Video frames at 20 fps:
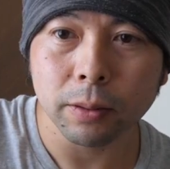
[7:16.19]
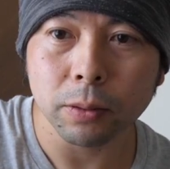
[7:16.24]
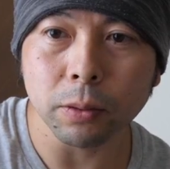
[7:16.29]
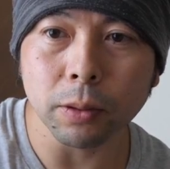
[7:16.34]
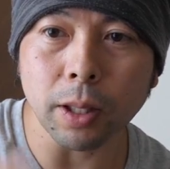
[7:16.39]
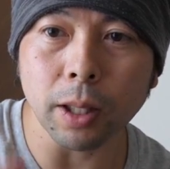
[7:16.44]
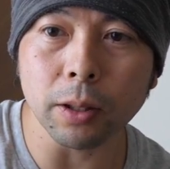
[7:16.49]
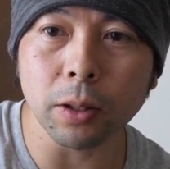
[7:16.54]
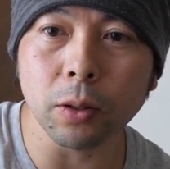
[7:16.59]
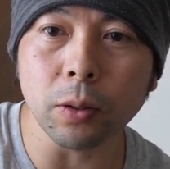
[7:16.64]
そ
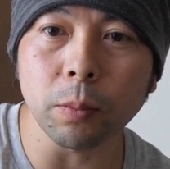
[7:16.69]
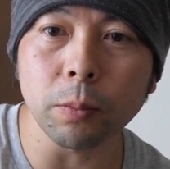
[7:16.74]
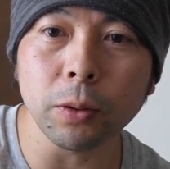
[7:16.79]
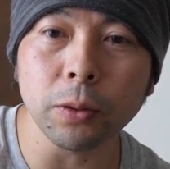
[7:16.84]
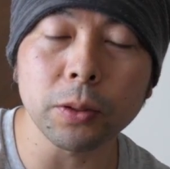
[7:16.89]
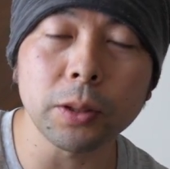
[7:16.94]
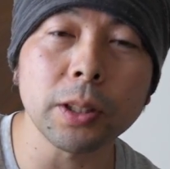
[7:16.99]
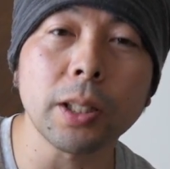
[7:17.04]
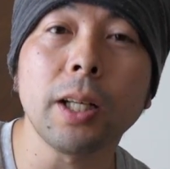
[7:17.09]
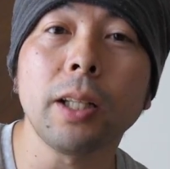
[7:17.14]
の書き込み
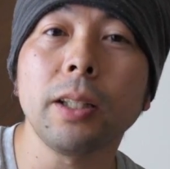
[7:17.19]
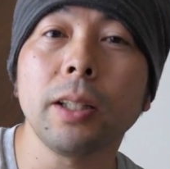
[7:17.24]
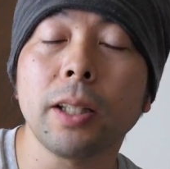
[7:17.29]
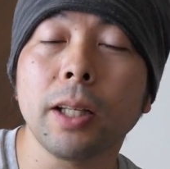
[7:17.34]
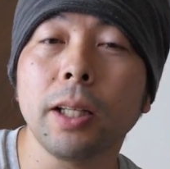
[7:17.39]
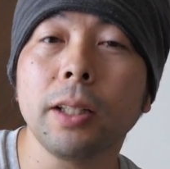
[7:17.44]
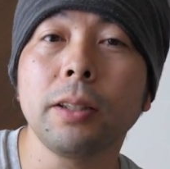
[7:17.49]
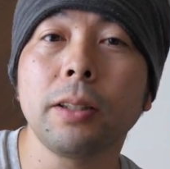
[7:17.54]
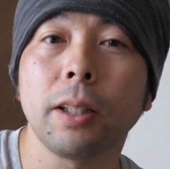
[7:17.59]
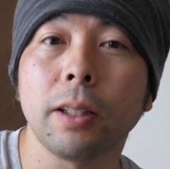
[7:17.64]
の時間に
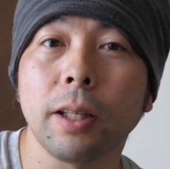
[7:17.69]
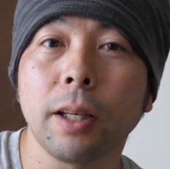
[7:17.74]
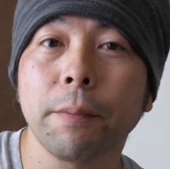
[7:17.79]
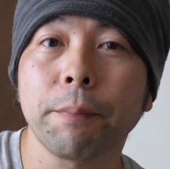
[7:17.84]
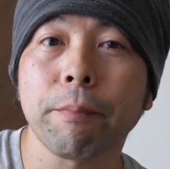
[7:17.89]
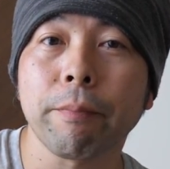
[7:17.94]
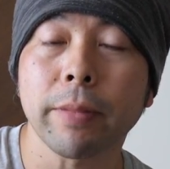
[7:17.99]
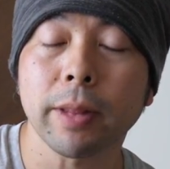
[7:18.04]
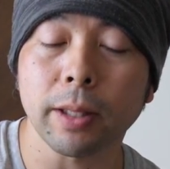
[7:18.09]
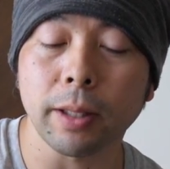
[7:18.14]
対して
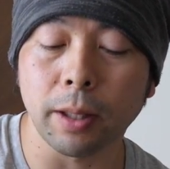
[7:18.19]
ね、